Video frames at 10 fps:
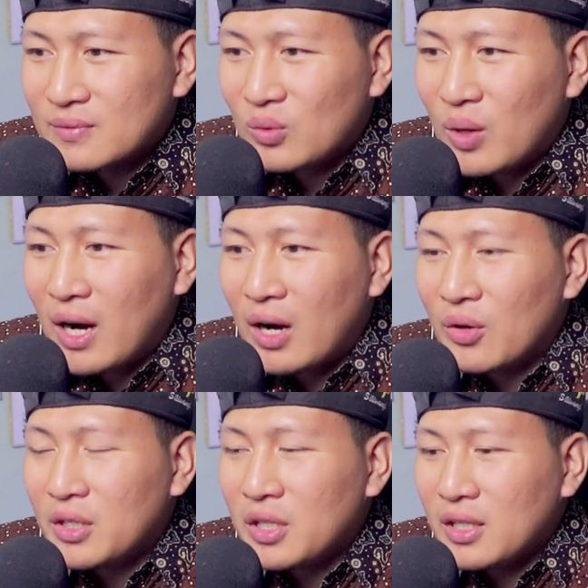
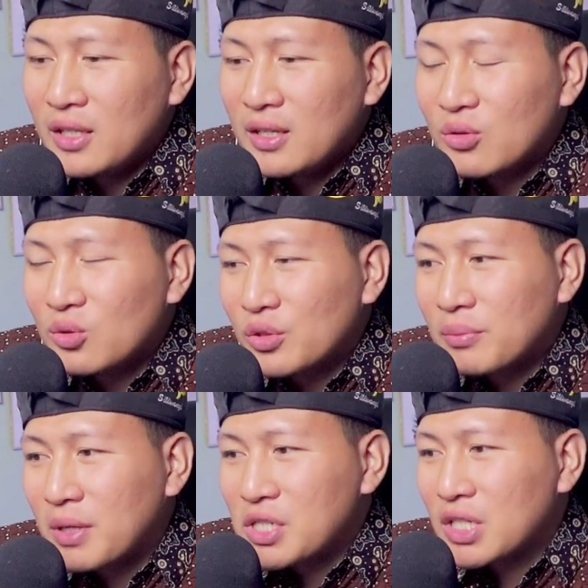Wow, ini ini untuk
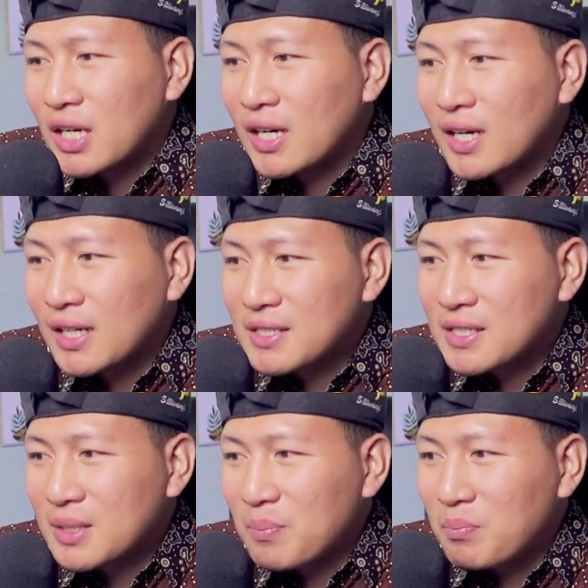masyarakat
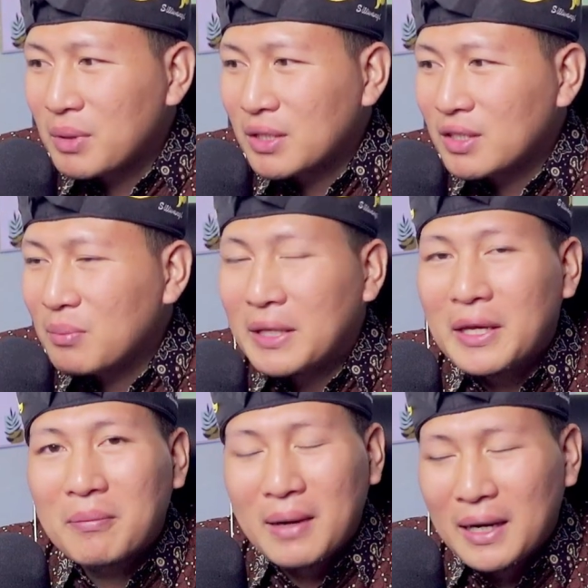setempat ini
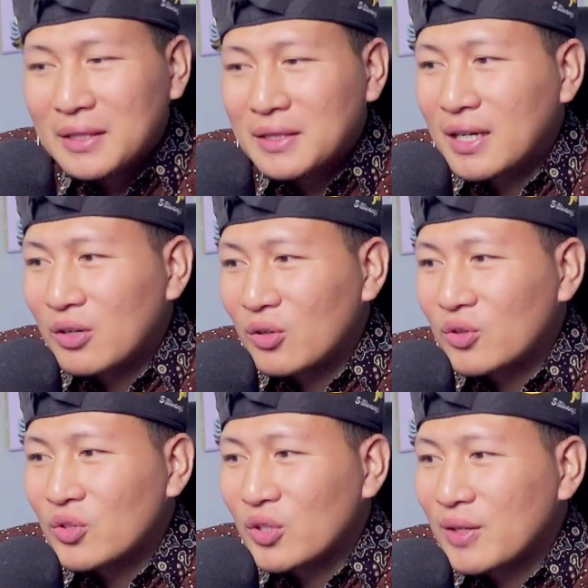banyak banget yang
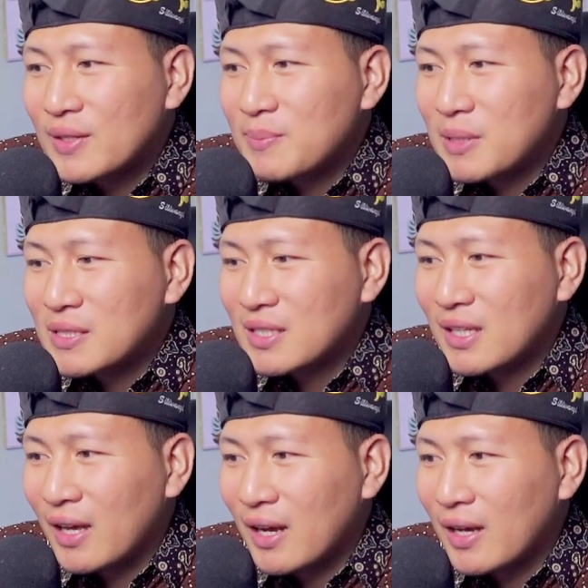nonton dan
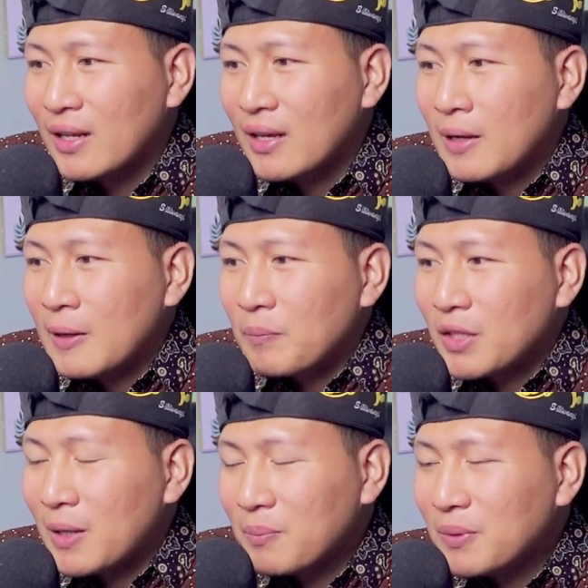pasti ya kan.
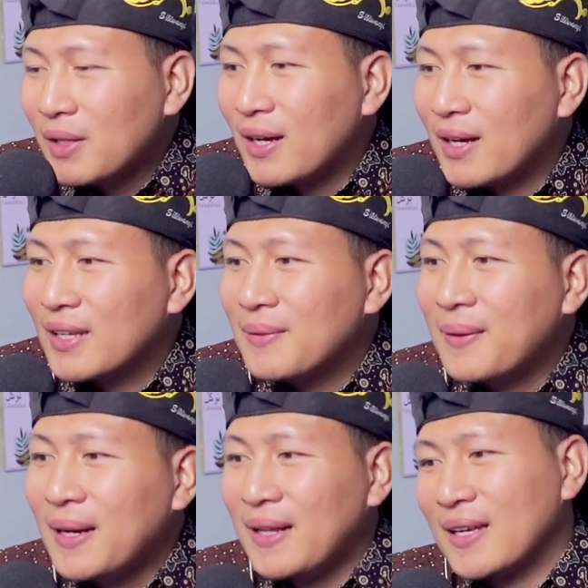Tapi ya
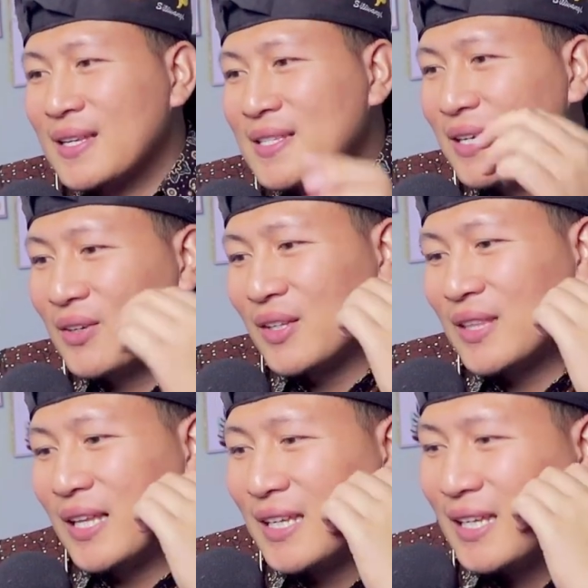gimana ya guys, kalau
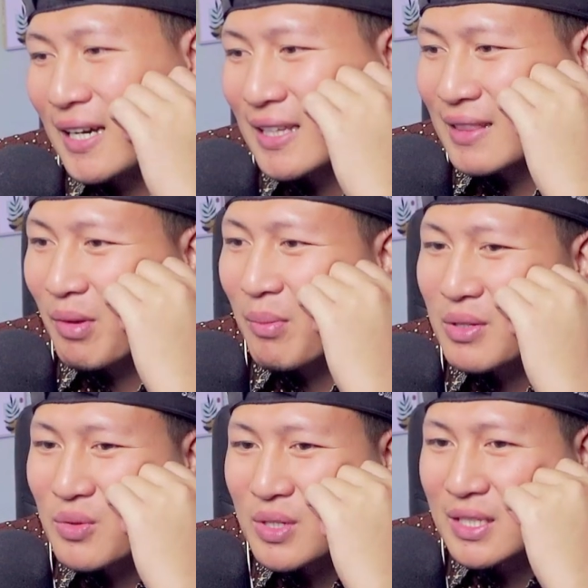kita lihat memang
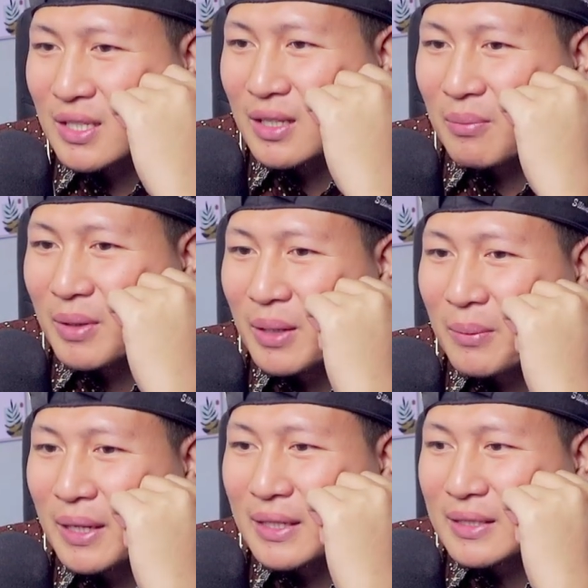suasananya beda
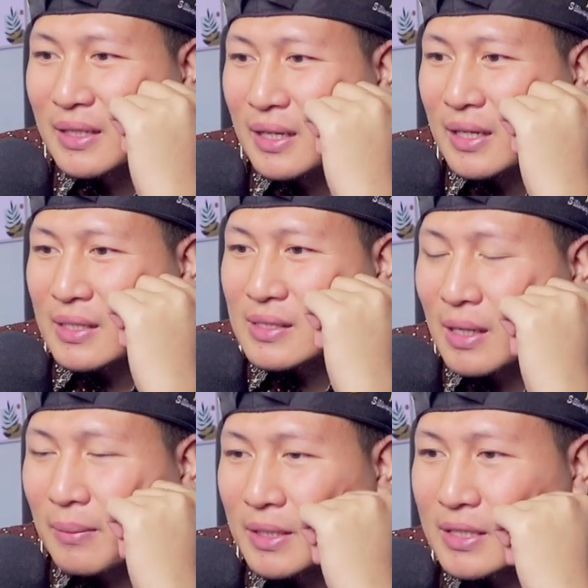banget
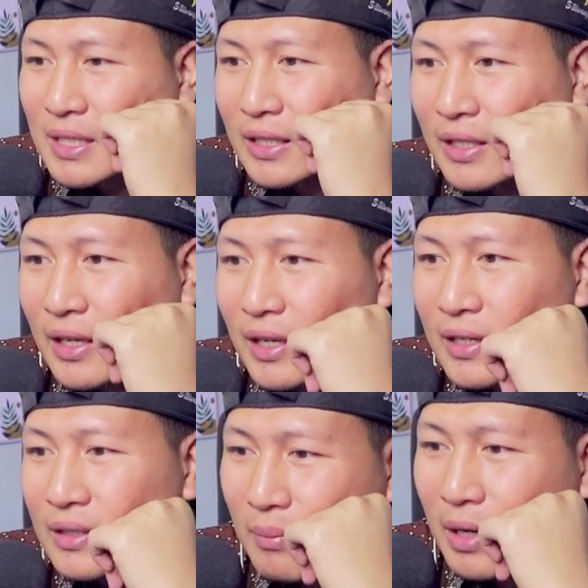sama istilahnya yang
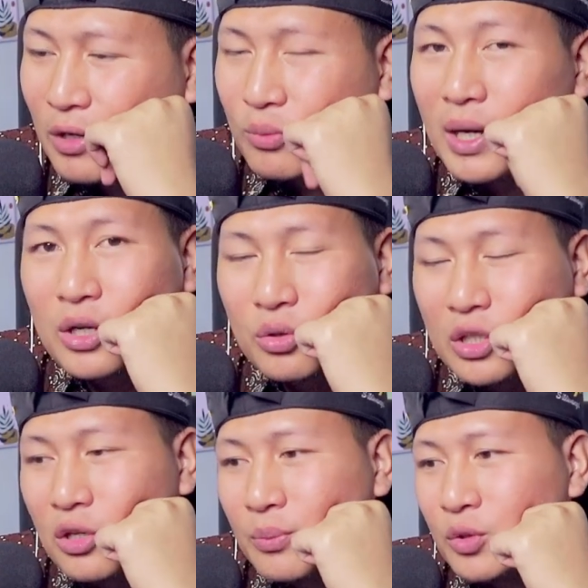baru-baru
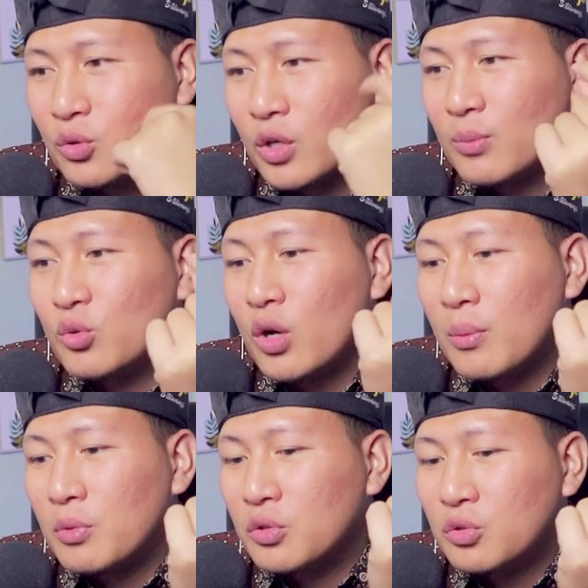ataupun
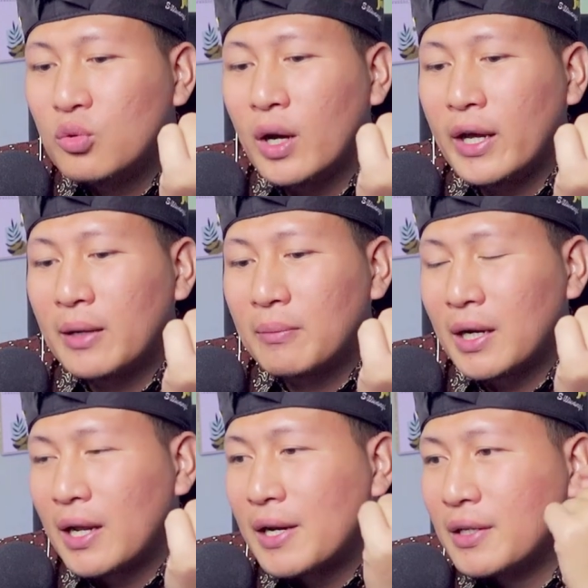2022 yang
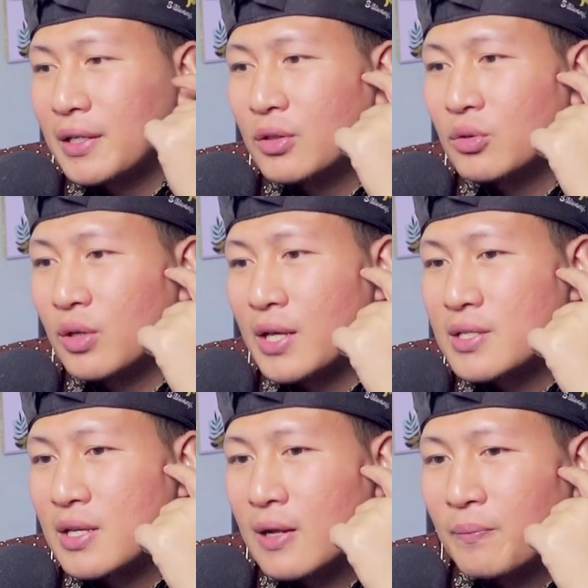parade itu
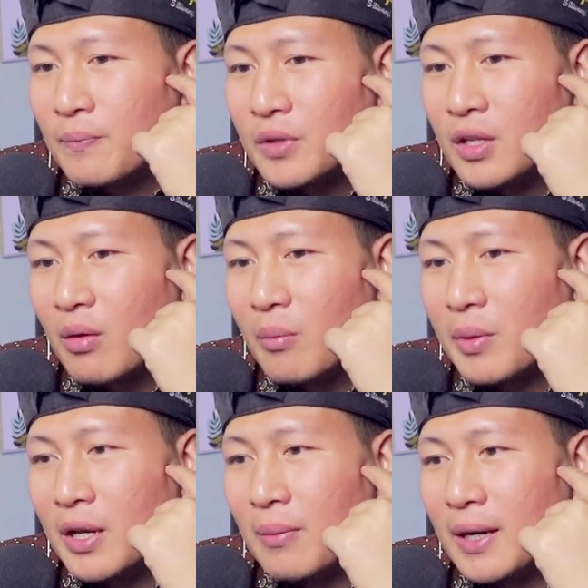guys ini
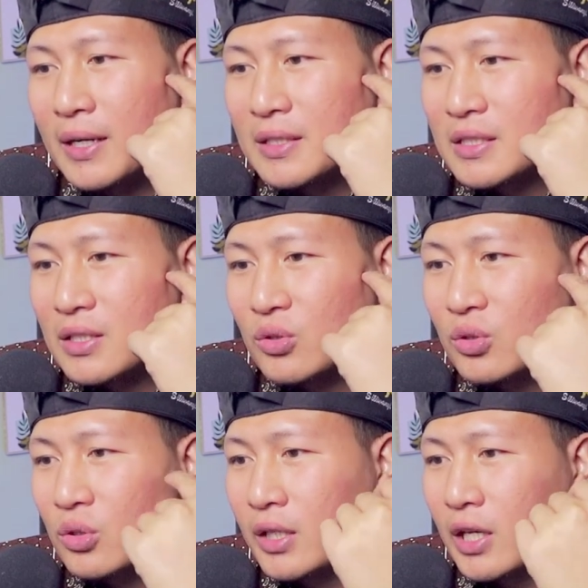membeda banget sih
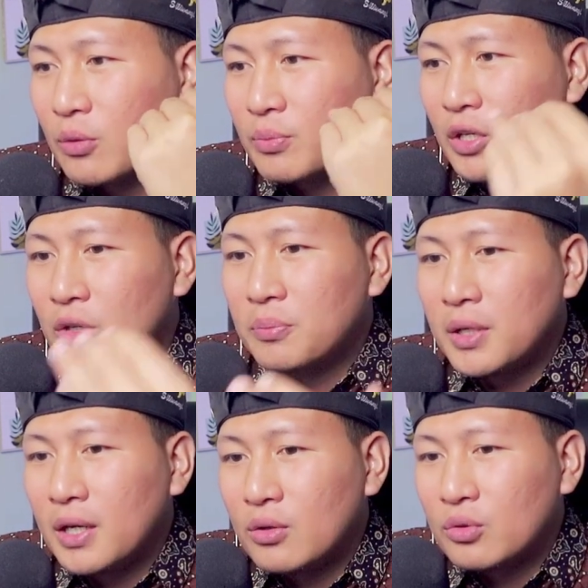untuk
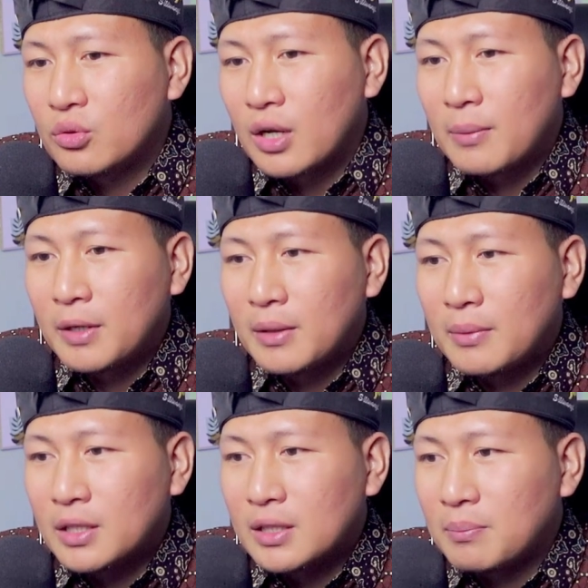terop-teropnya untuk apa
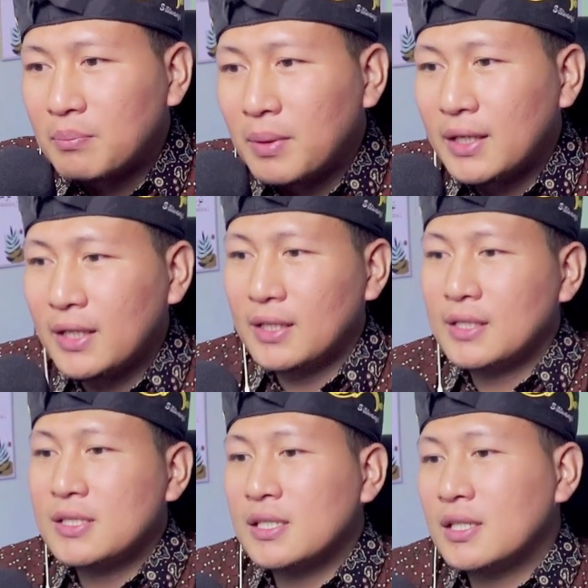namanya tempat yang
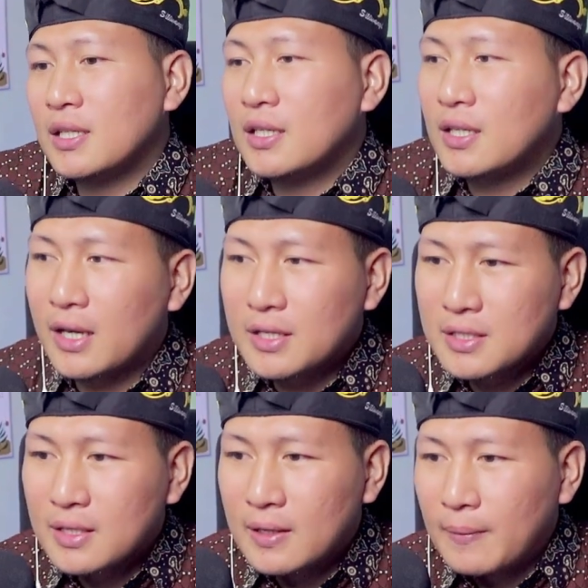di sini ini guys
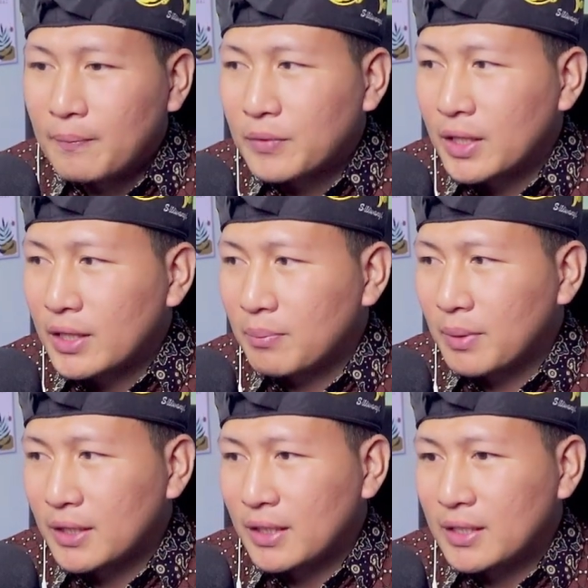nah
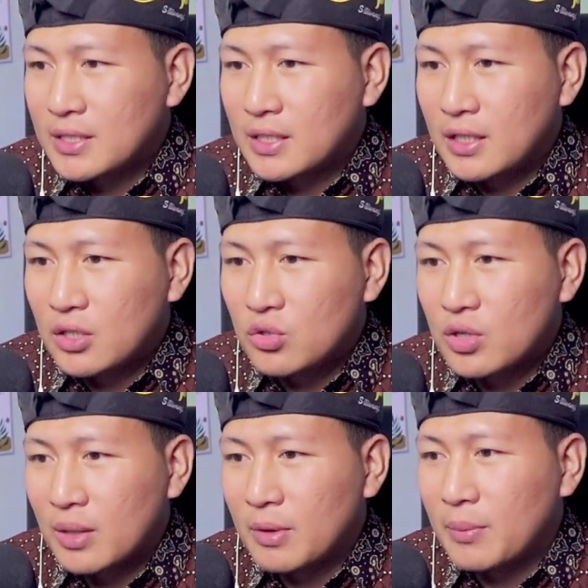tempat yang di sini ini
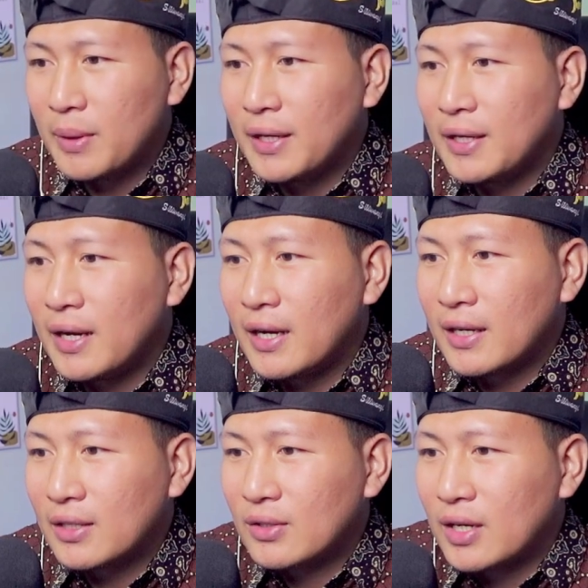juga berbeda
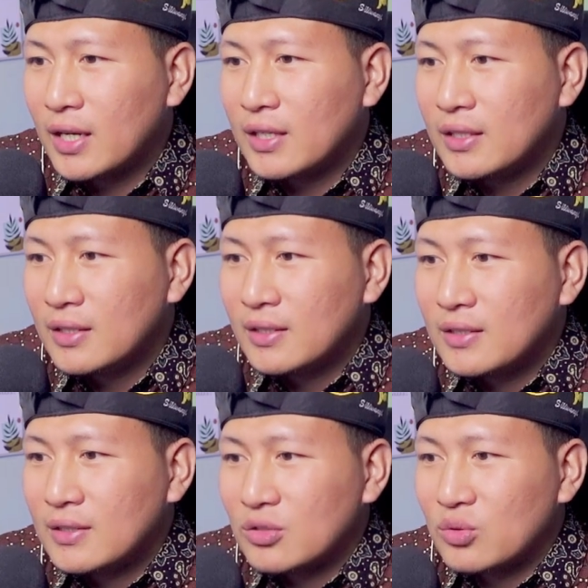gitu kan
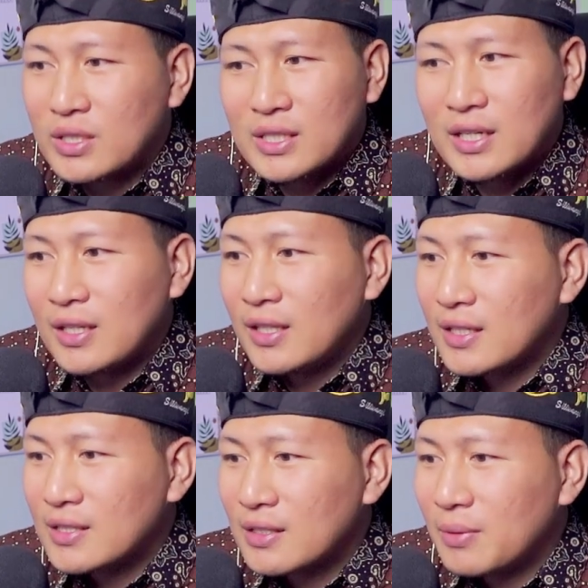suasananya
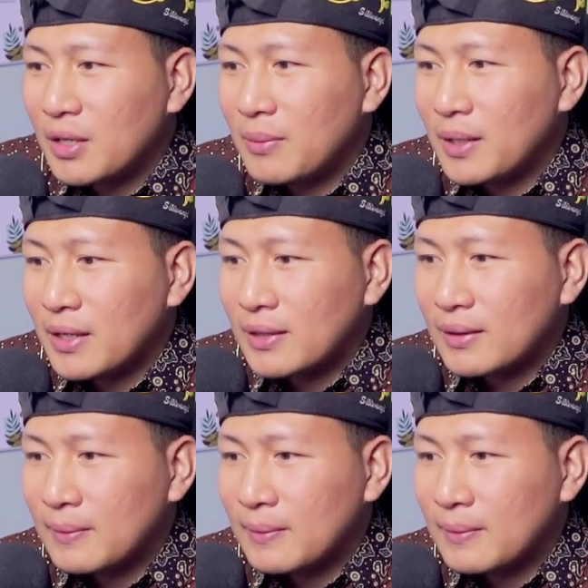asli beda banget